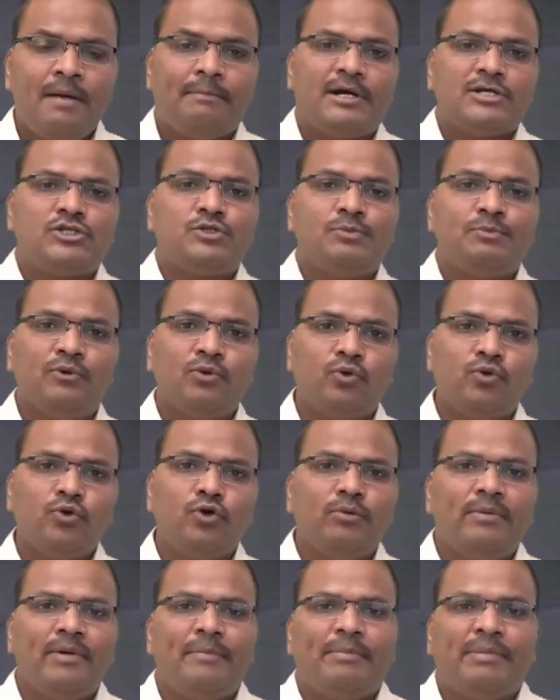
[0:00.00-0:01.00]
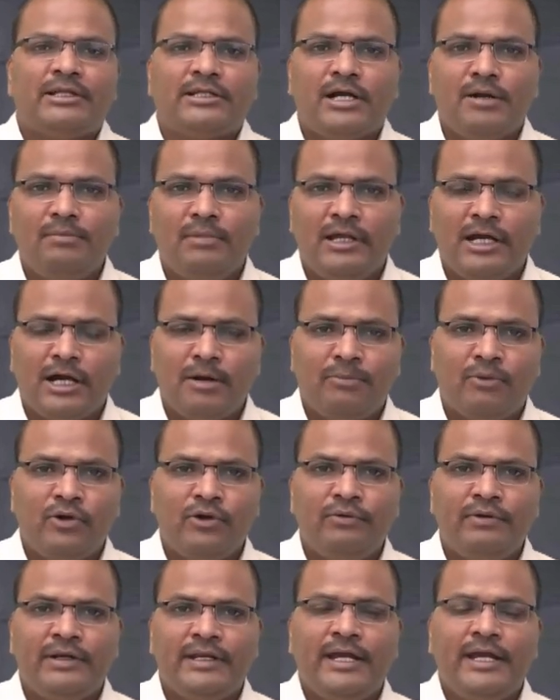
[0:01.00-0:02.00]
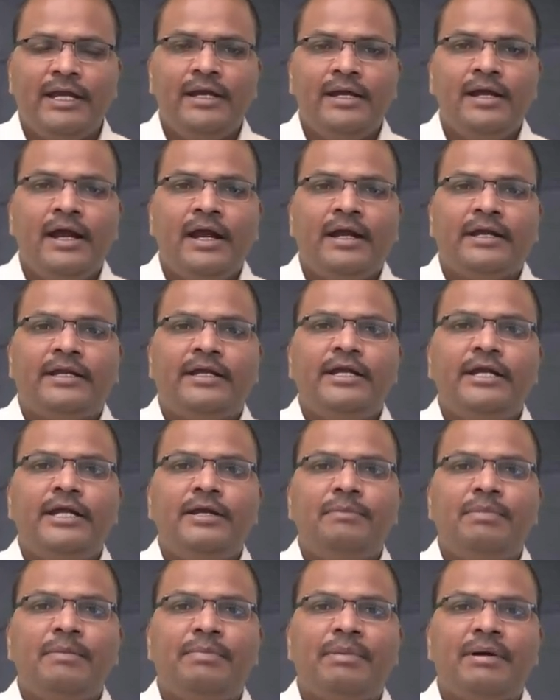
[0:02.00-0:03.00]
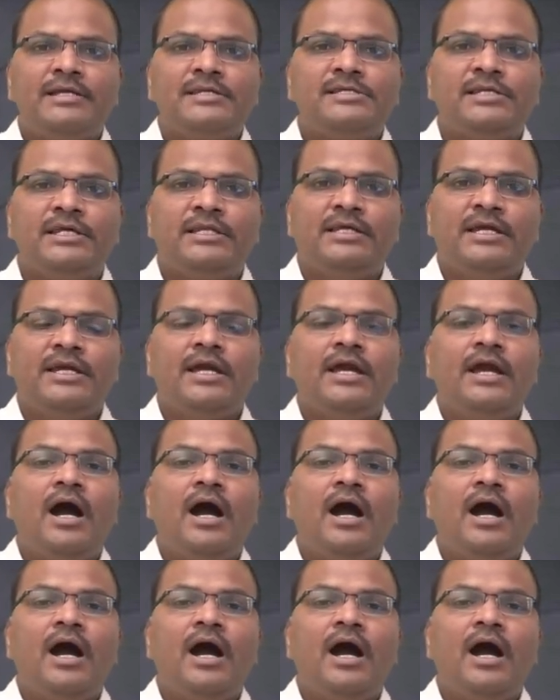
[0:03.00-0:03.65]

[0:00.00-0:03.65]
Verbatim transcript: పసుపు కుంకుమ పథకం లేకపోయి ఉంటే టీడీపీ పరిస్థితి